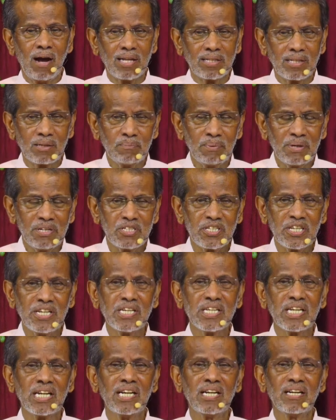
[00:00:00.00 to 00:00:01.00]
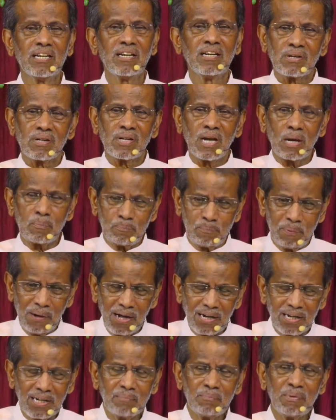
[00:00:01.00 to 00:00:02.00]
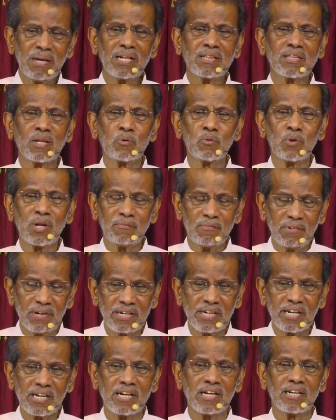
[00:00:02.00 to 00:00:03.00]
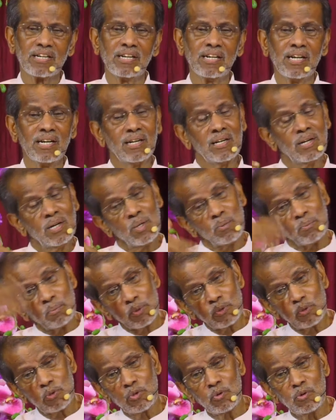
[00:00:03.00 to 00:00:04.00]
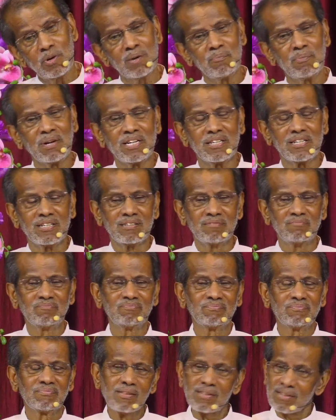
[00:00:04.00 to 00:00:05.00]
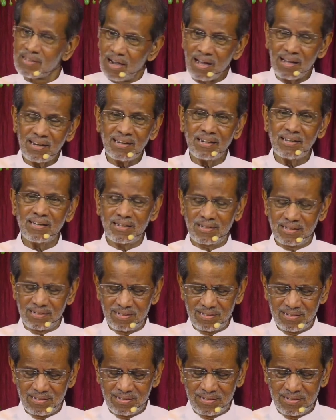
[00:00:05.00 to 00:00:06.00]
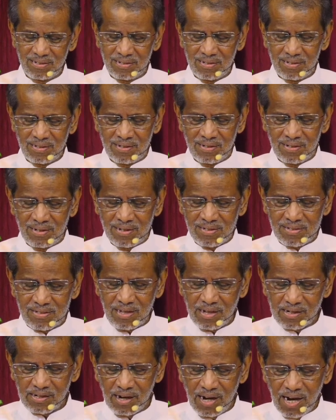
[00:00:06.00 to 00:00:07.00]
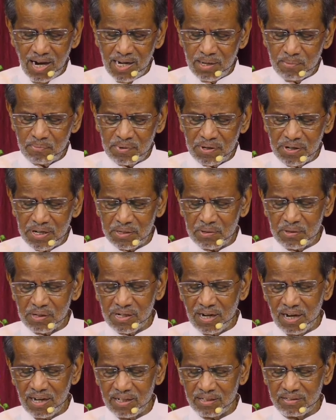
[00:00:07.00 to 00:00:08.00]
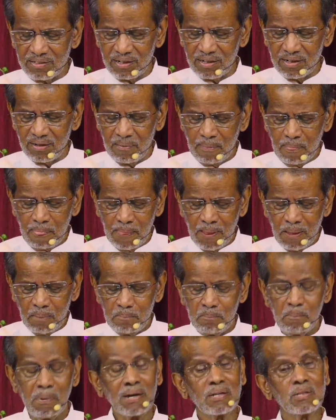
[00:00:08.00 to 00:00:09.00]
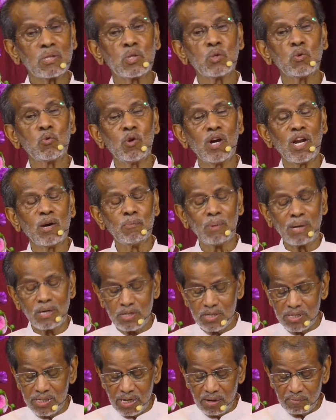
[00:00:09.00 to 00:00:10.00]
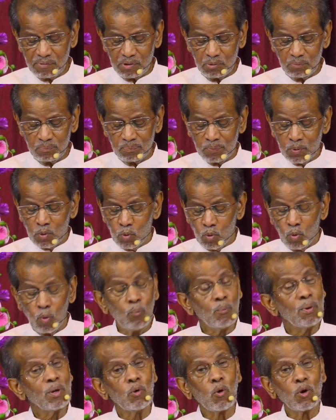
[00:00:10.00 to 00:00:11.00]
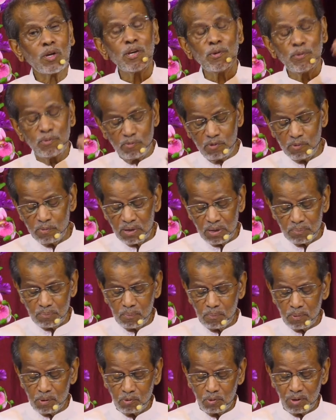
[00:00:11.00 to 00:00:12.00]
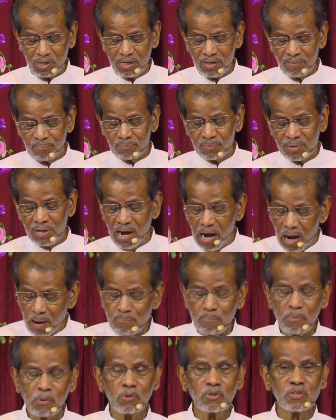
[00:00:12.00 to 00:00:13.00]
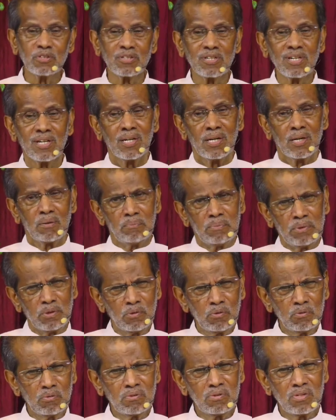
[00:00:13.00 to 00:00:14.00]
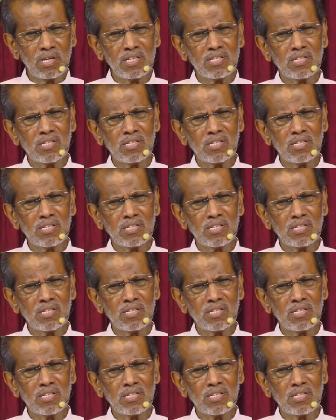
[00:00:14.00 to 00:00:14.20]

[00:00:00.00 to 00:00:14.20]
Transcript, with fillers: அதன்படி செய்கிற கற்பாரின் மேல் தன்னுடைய வீட்டை கட்டின புத்தியுள்ள மனுஷன் இந்த காலையில் சகாயம் கிடைக்கும் காலத்தில் பக்தி உள்ள மனுஷன் எவனும் உண்மை நோக்கி விண்ணப்பம் பண்ணுவான் அப்பொழுது மிகுந்த